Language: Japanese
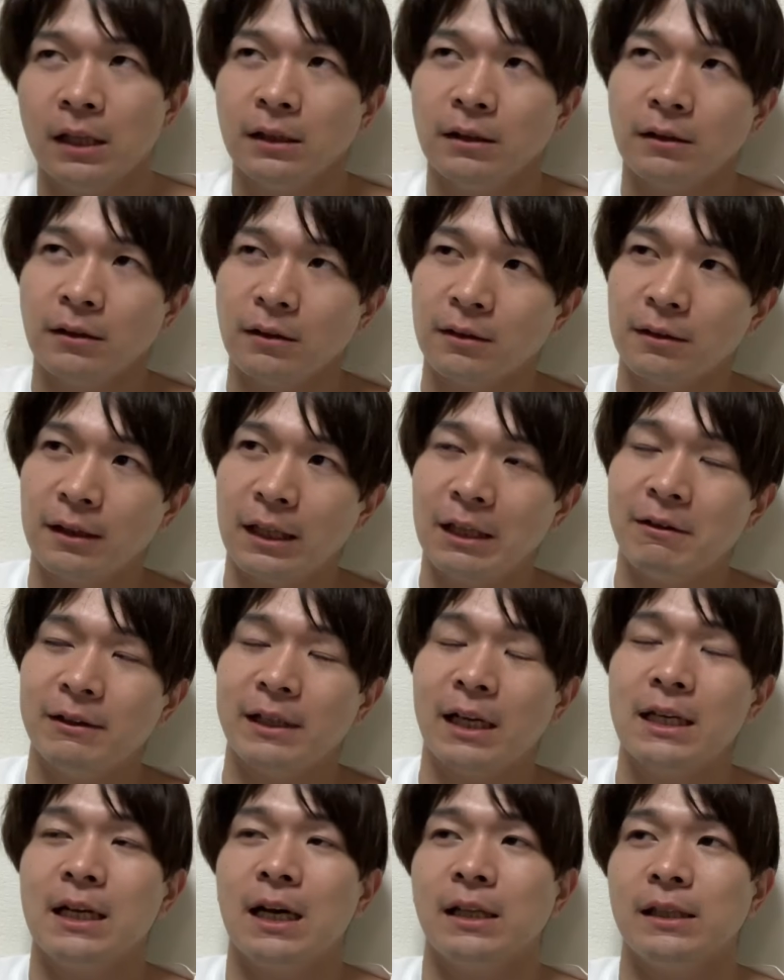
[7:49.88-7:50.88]
次は
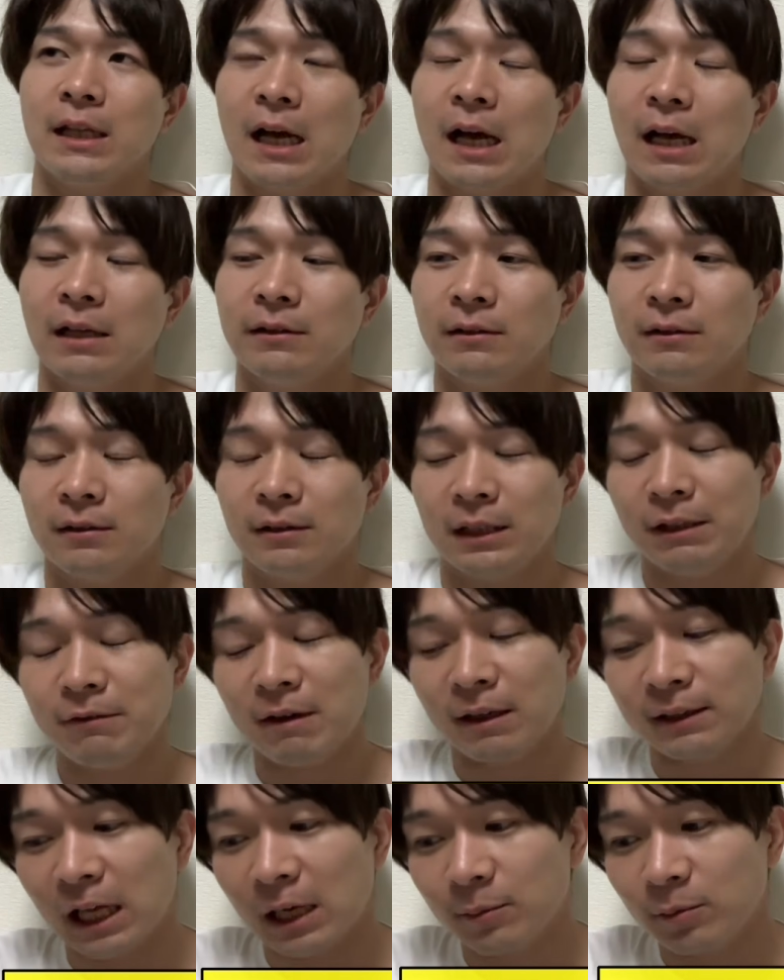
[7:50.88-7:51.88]
何かな次
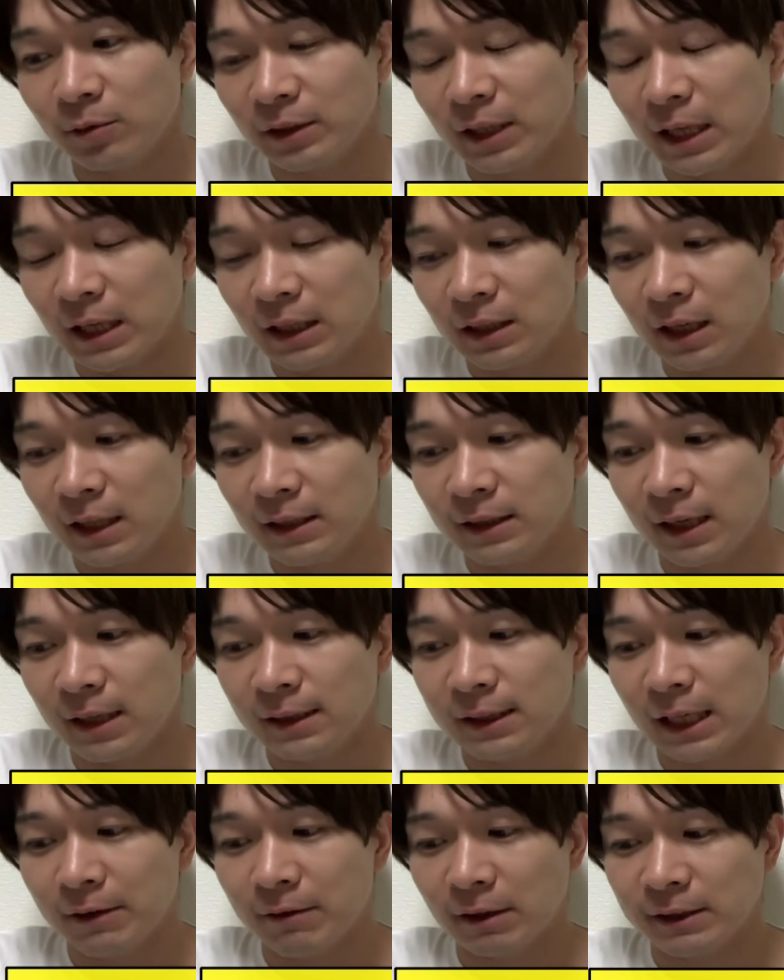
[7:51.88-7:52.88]
は多分でっかい大
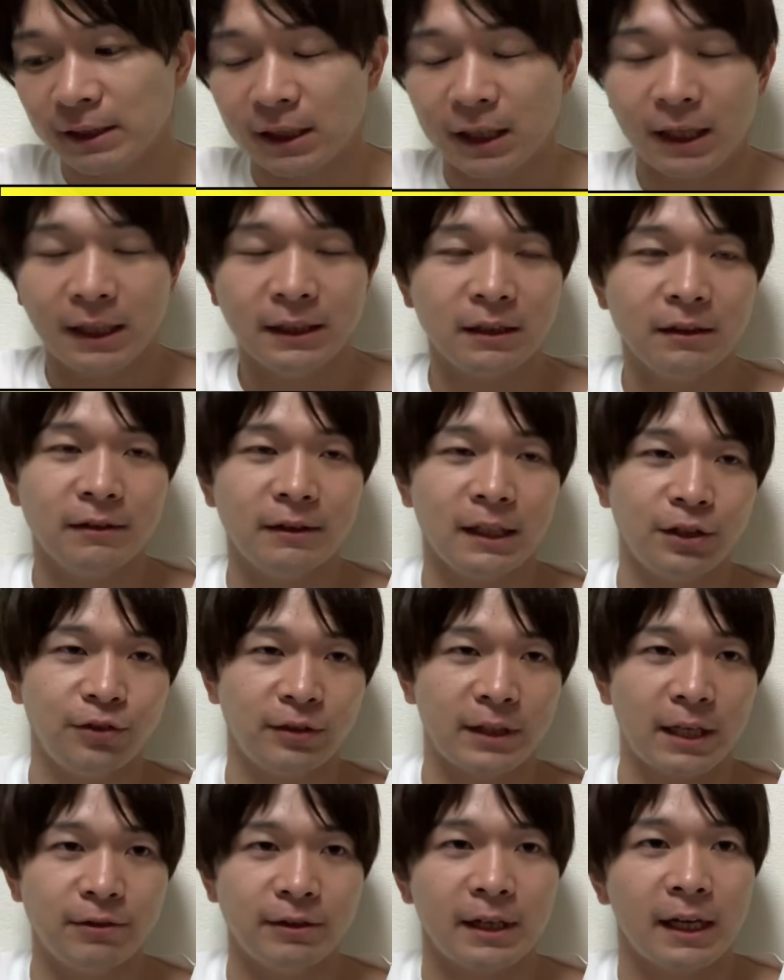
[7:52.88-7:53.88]
会は社会人選手
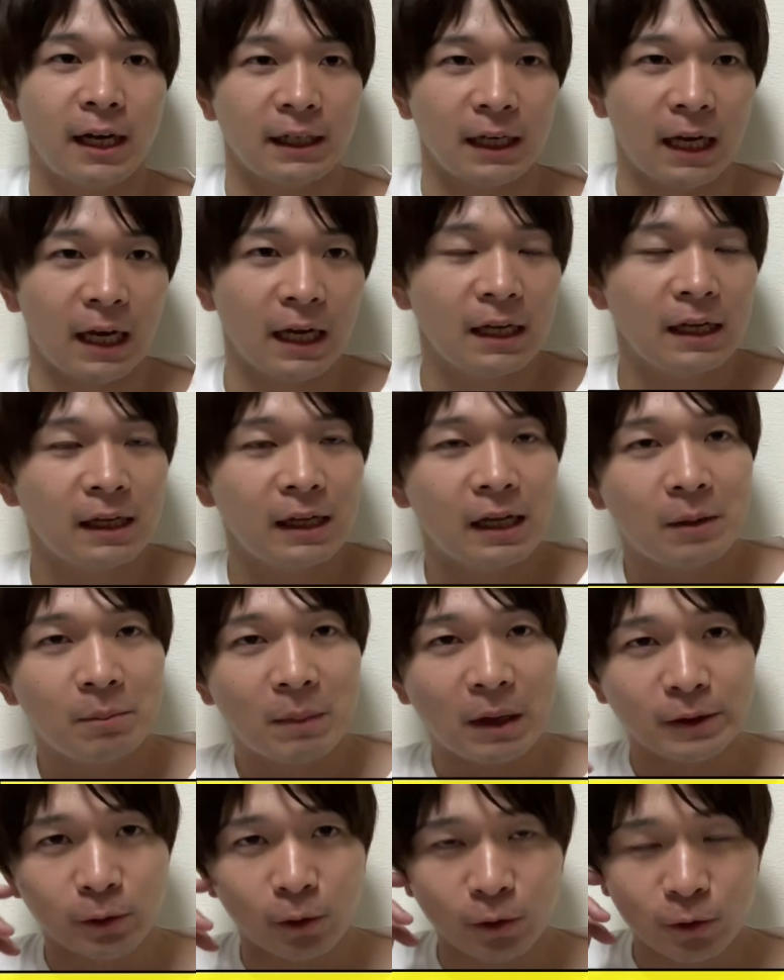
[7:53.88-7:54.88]
権ぐらいかな。
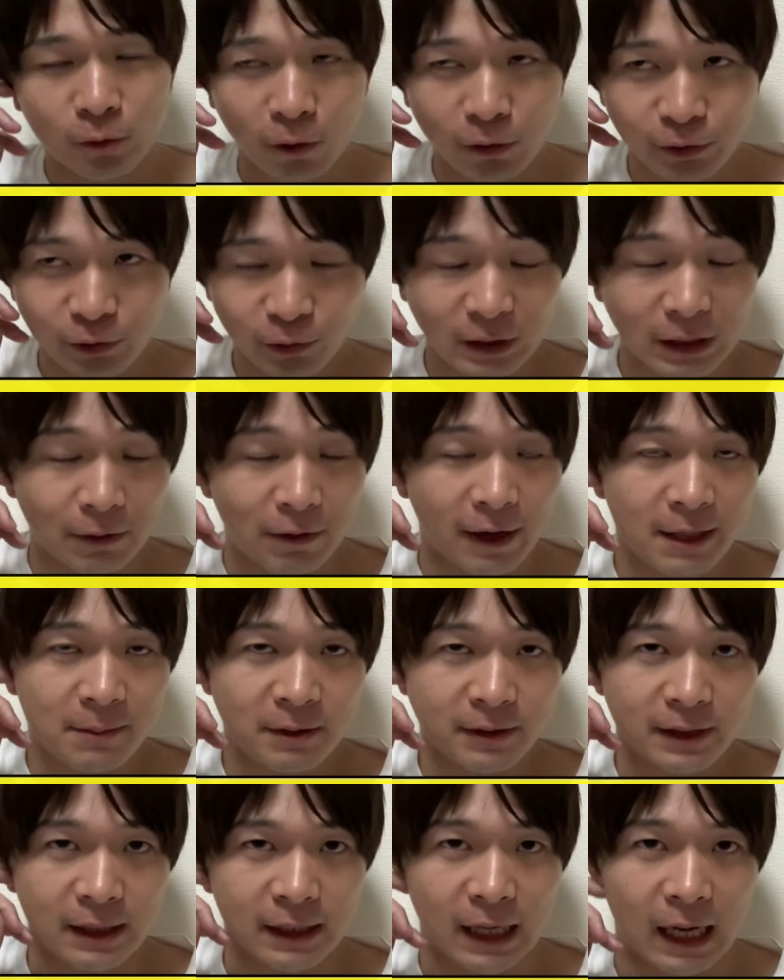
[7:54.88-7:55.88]
まあ速報するかわかり
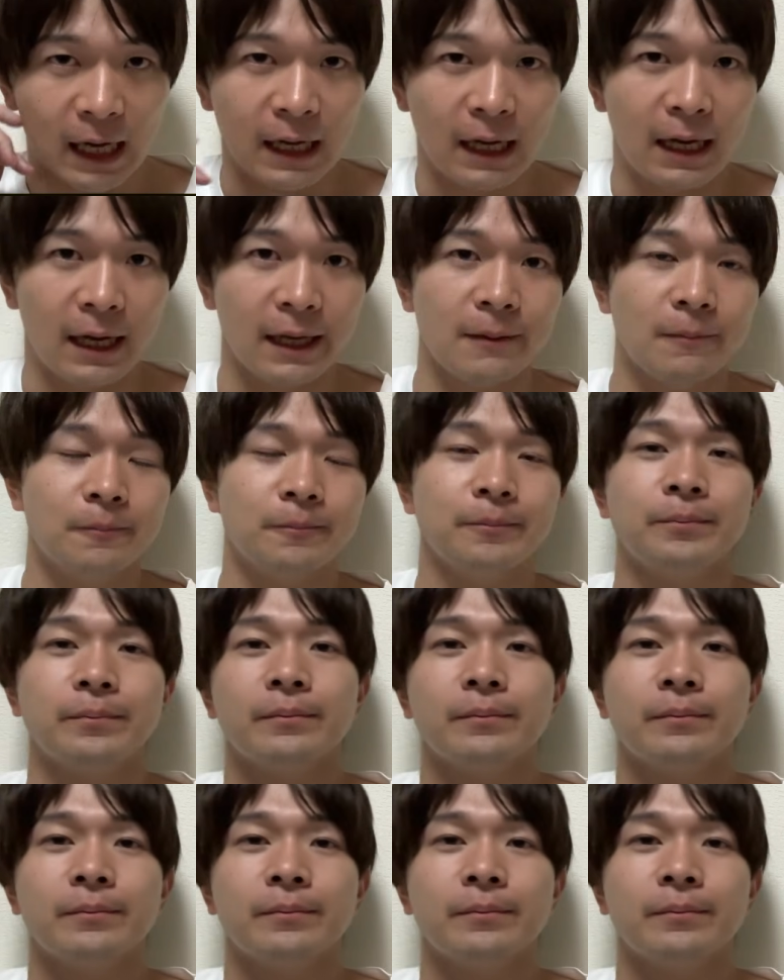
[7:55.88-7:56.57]
ませんが、はい。